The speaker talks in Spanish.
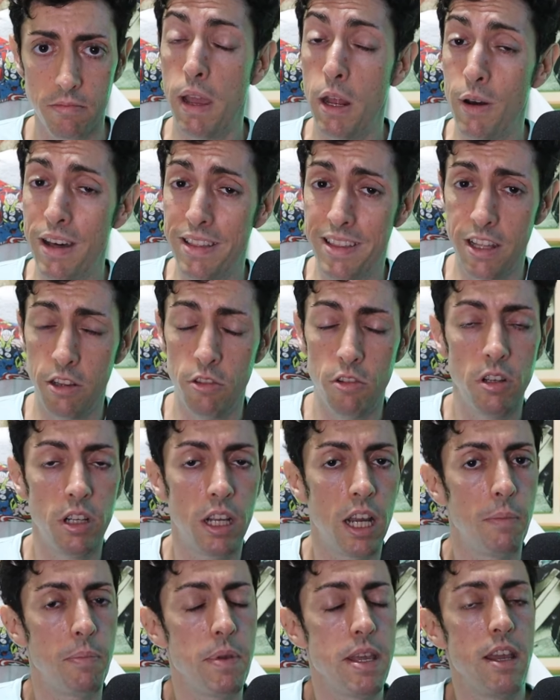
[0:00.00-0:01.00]
pero haciendo
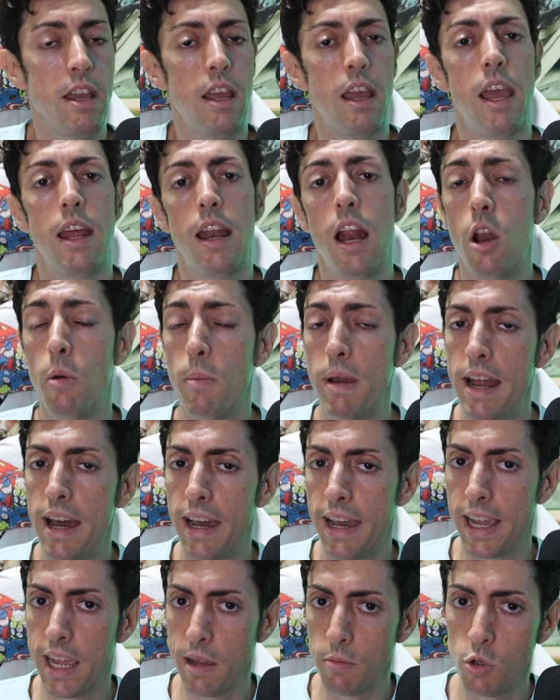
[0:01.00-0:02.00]
hincapié en el
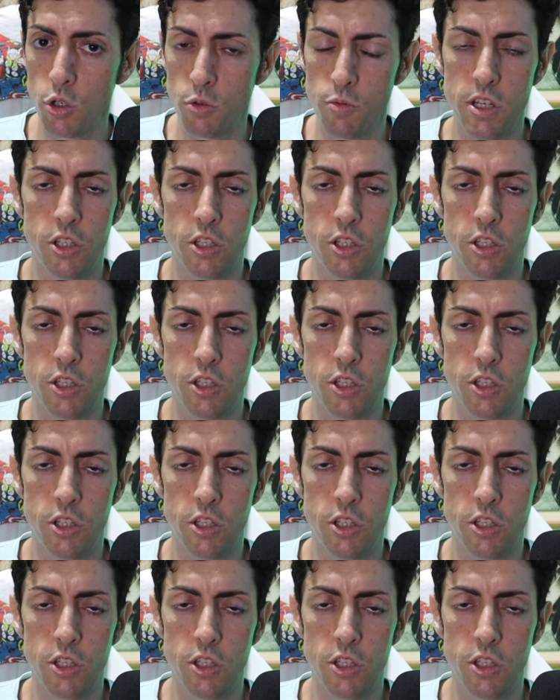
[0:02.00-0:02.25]
homenaje que hemos